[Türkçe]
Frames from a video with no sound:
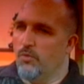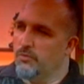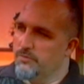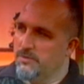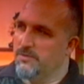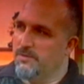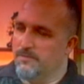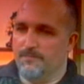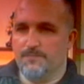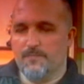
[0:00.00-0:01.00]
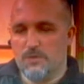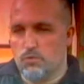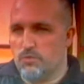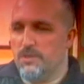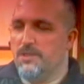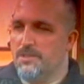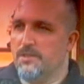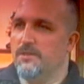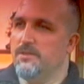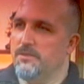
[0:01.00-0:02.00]
o sosyal
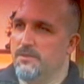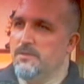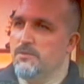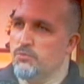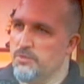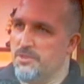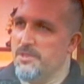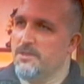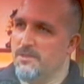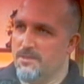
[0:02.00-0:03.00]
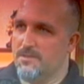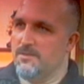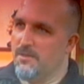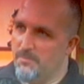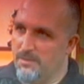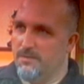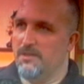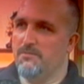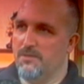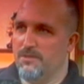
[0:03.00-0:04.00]
ilişkilerin yanında usta çırak ilişkisinden ben
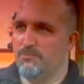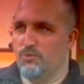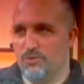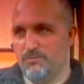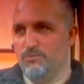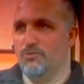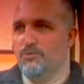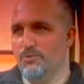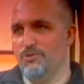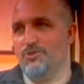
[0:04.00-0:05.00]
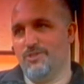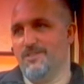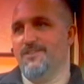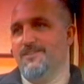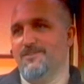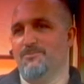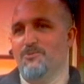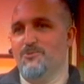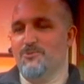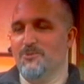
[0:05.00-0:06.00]
devralayım. Hocamın çünkü tamam. çırağı
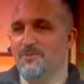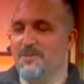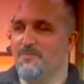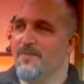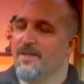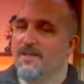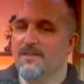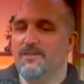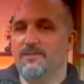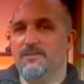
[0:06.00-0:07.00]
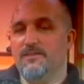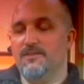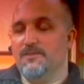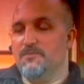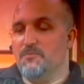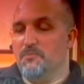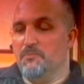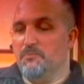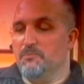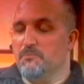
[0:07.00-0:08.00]
pozisyondayım. E,
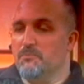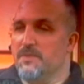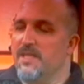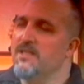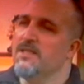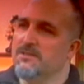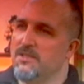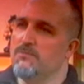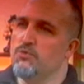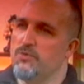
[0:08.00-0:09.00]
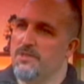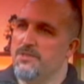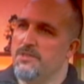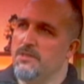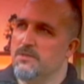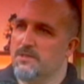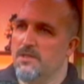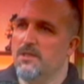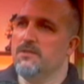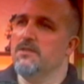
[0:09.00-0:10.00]
gen aktarımı süreci
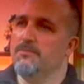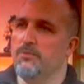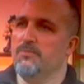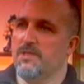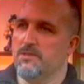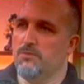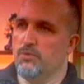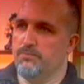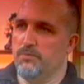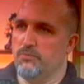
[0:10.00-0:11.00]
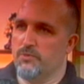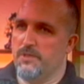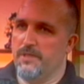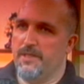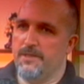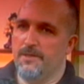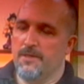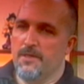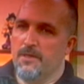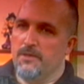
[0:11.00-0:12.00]
sağlıklı yapılmıyor aslında toplumumuzda. Yani